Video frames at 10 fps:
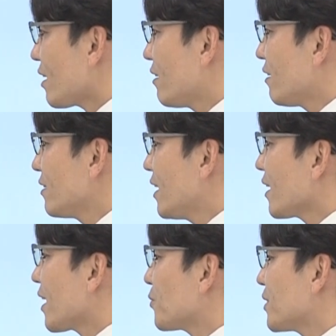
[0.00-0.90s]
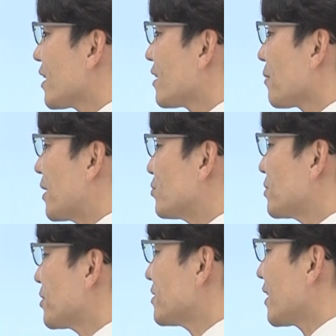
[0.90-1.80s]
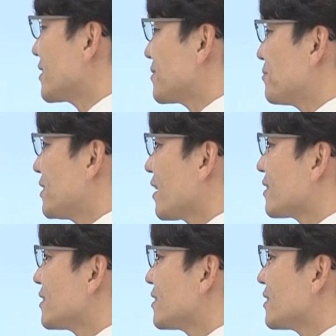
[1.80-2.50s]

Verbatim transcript: 어, 이야기하고 있다 이렇게 봐두시면 되겠습니다.